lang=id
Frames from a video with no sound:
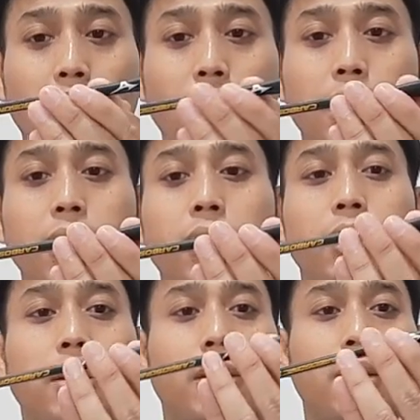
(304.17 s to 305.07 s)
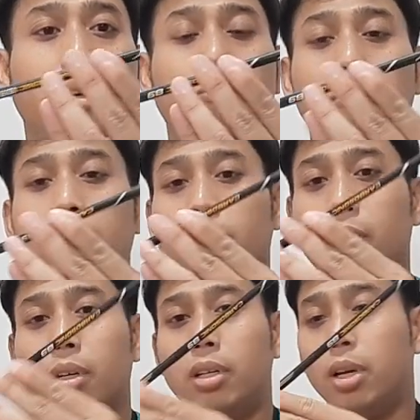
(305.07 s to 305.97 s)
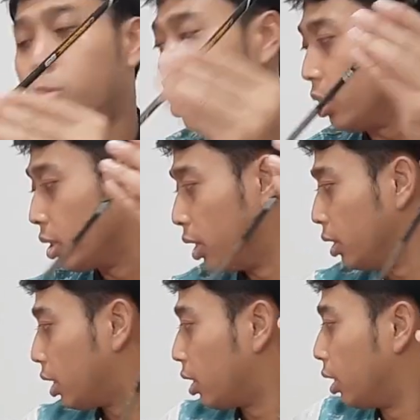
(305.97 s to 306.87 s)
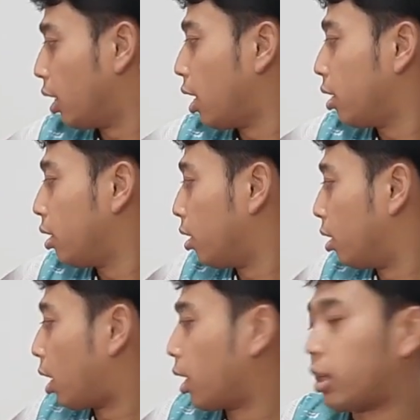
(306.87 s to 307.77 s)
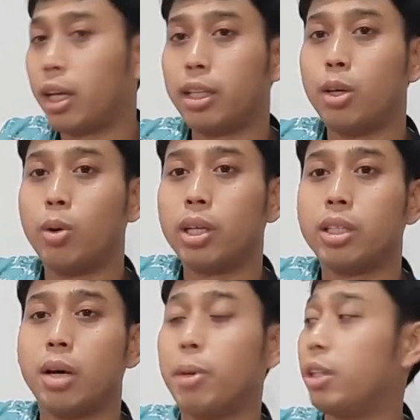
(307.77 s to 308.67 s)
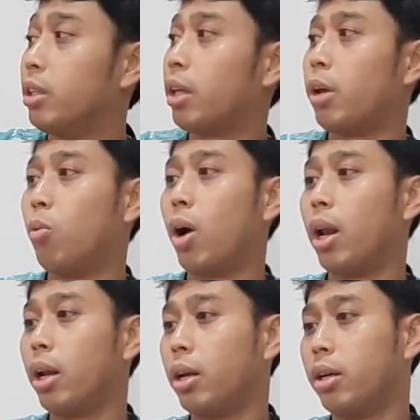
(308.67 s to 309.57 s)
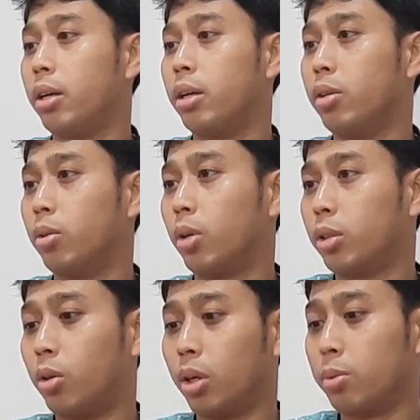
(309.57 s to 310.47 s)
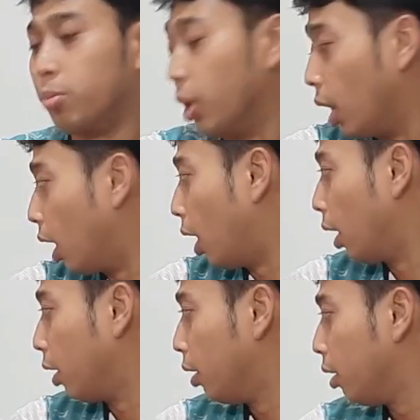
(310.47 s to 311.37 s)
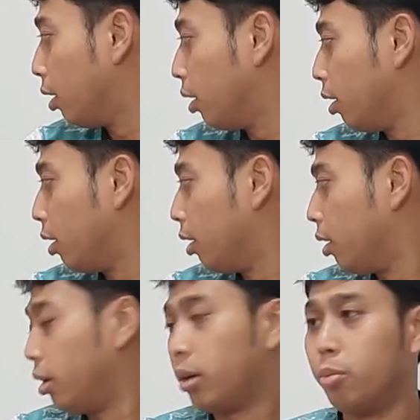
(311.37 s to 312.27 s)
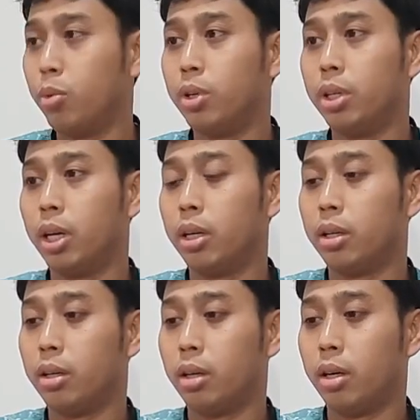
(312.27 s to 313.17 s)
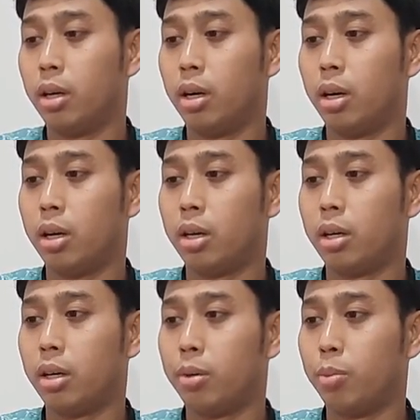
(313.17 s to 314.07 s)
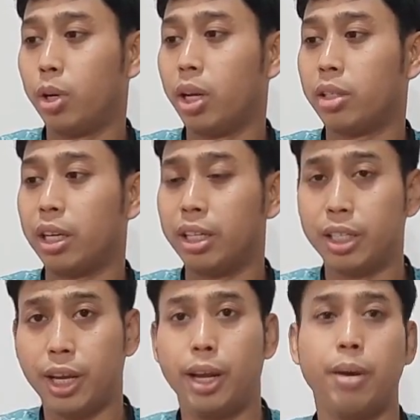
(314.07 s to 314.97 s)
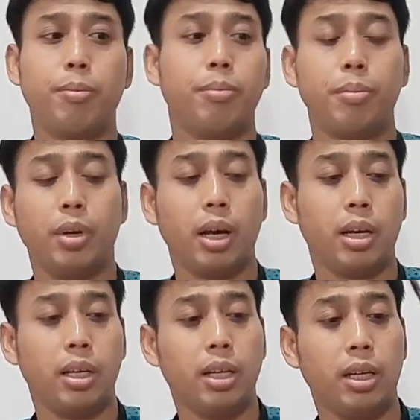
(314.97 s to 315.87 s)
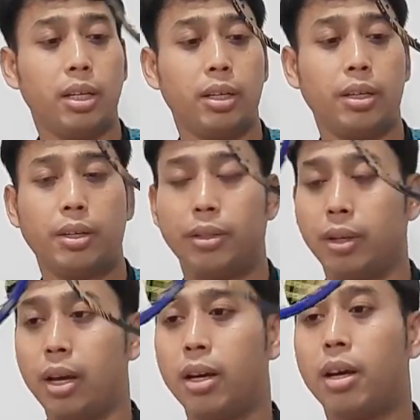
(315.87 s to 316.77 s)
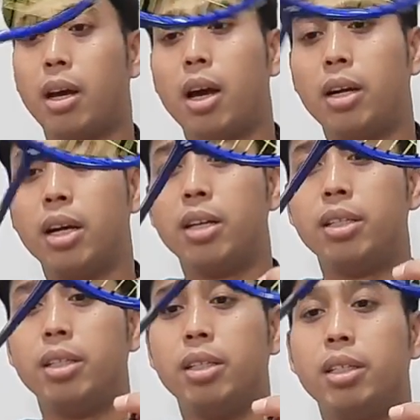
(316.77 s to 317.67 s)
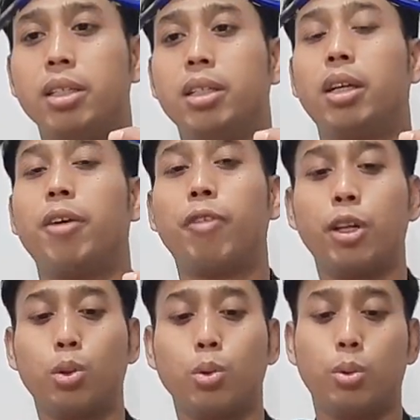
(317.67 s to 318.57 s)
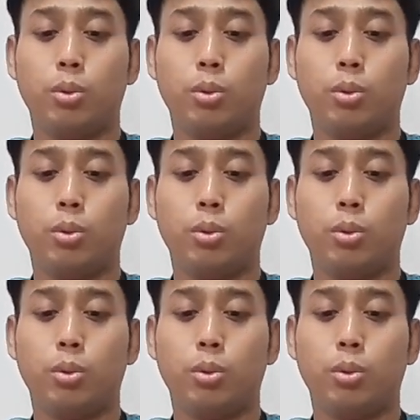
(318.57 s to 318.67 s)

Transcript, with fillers: lah dia mungkin sejajar dengan uh, raket-raketnya Yonex yang made in Taiwan contoh Astro 69 kemudian uh, mungkin yang seri game nah ini ada di level itu